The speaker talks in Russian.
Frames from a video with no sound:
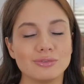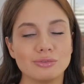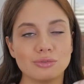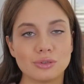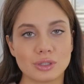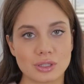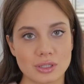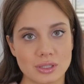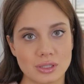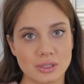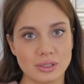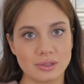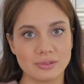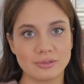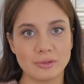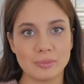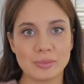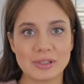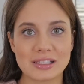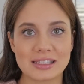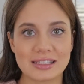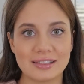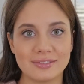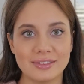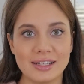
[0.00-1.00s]
ворса. Вы
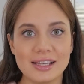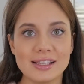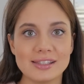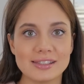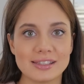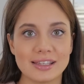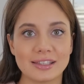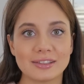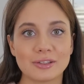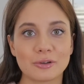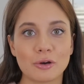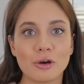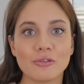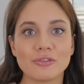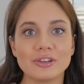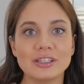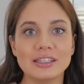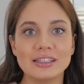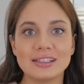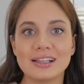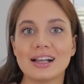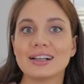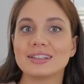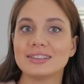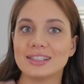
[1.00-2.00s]
представляете, я такого
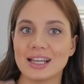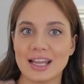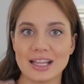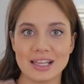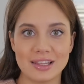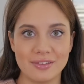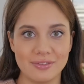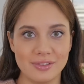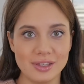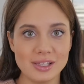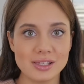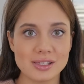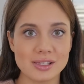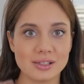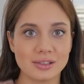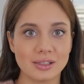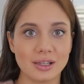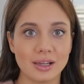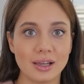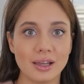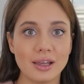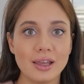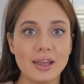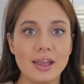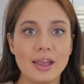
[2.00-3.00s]
никогда не
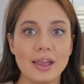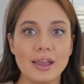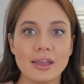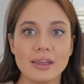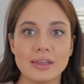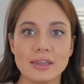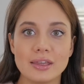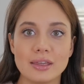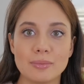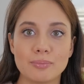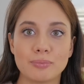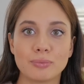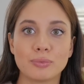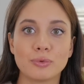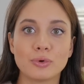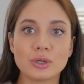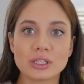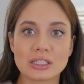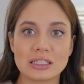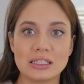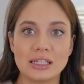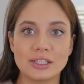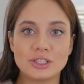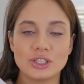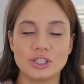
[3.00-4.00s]
видела. И
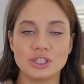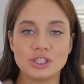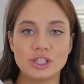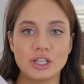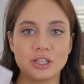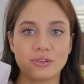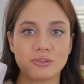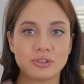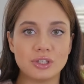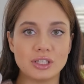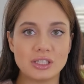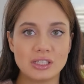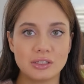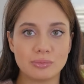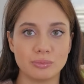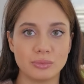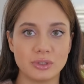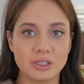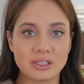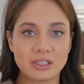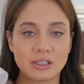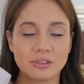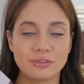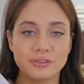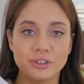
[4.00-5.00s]
после очищения вот
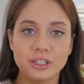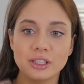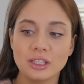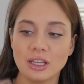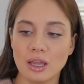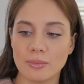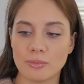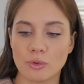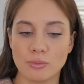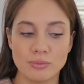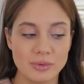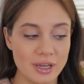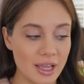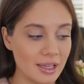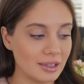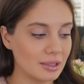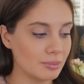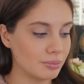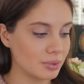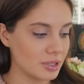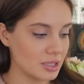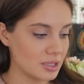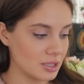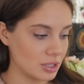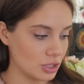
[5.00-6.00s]
этими салфетками у меня
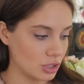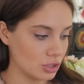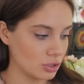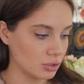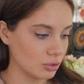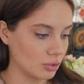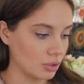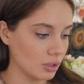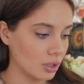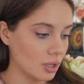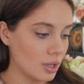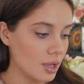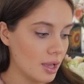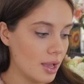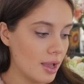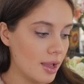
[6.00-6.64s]
это произошло.